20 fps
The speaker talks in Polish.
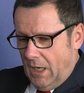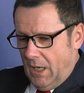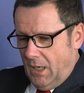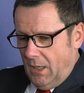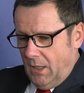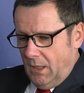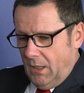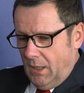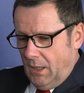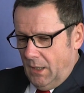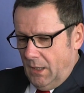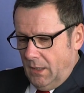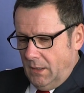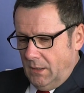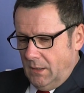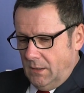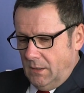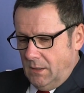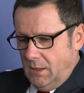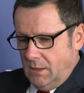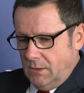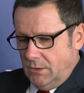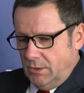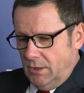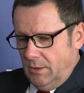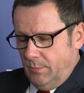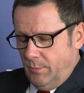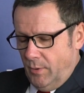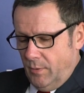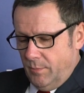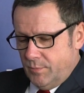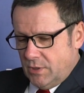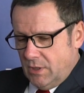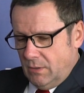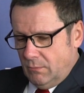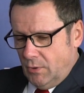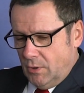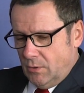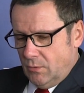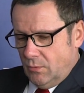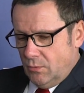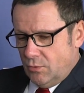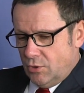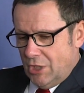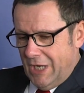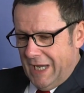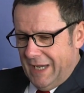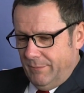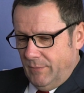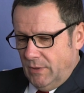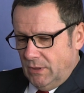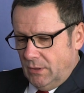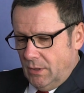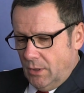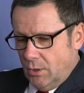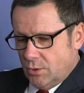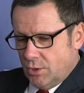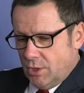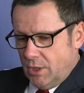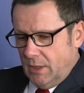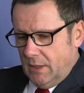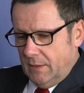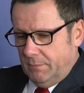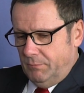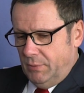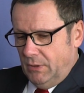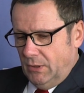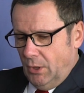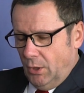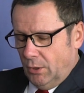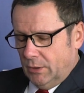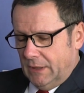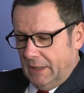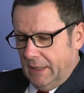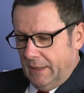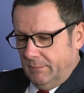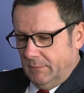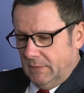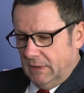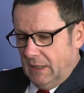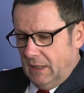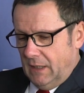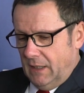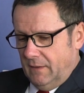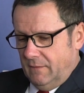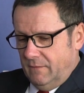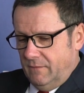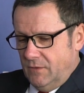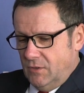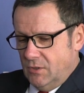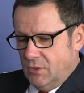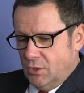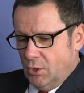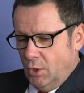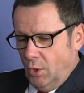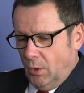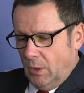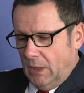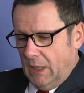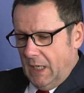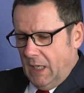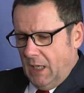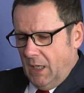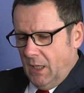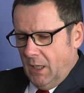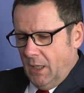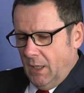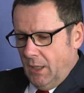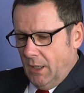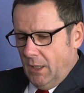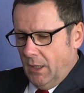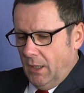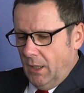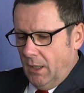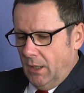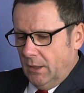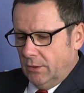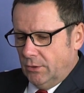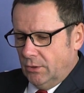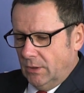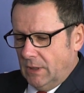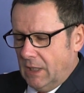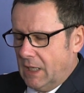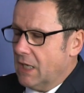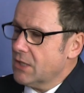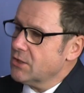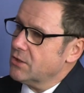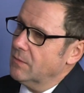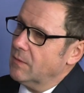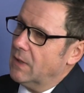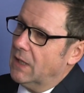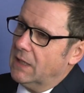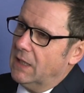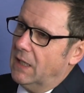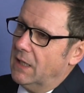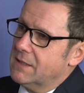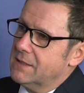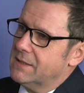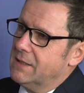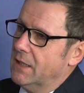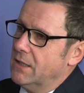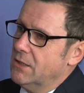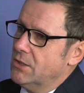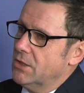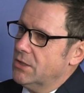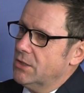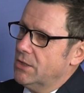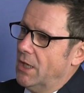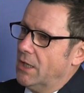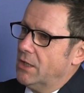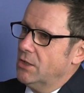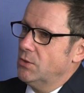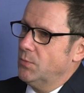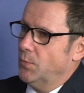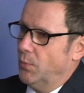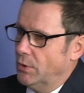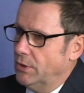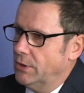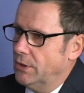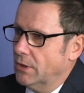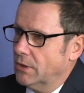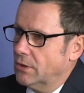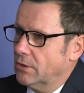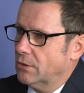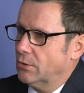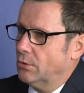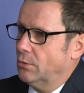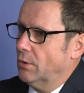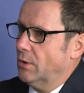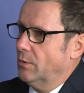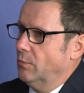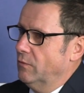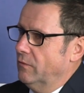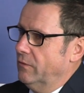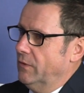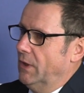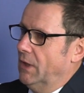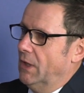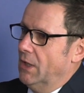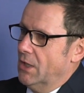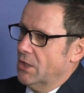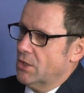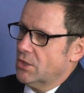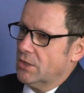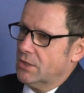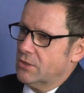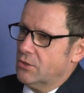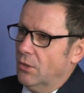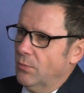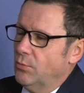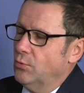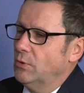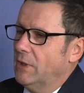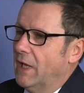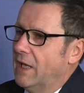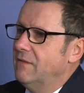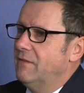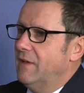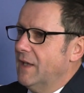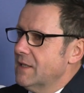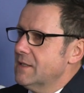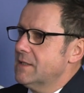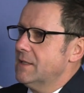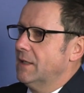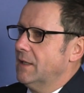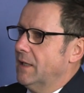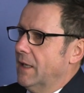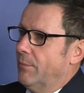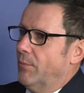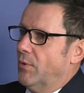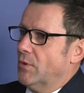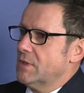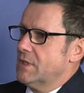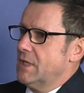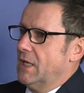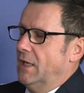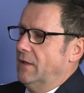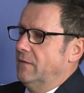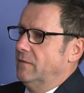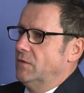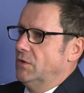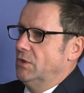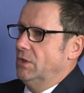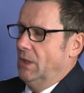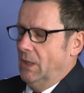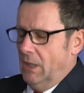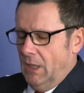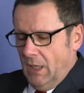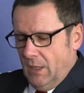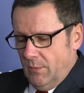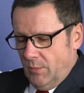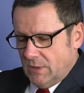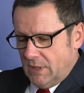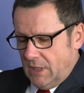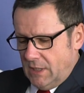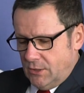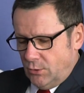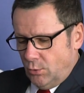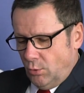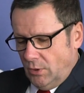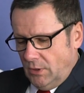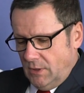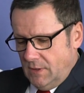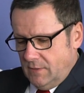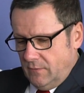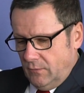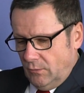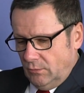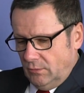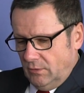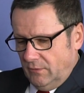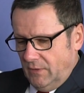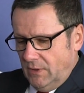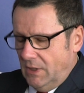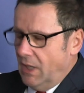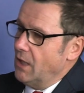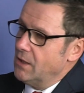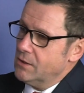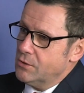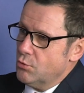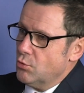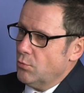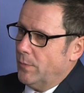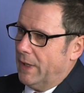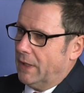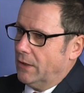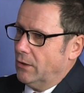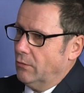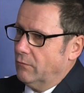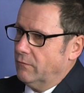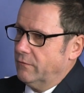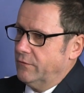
ale, ale jeśli poprzełączamy troszkę pilotem telewizora, to na każdym kanale znajdzie się jakiś polityk, który mówi, że zrobił najwięcej dla polskiej wsi. Polskie Stronnictwo Ludowe nie jest już partią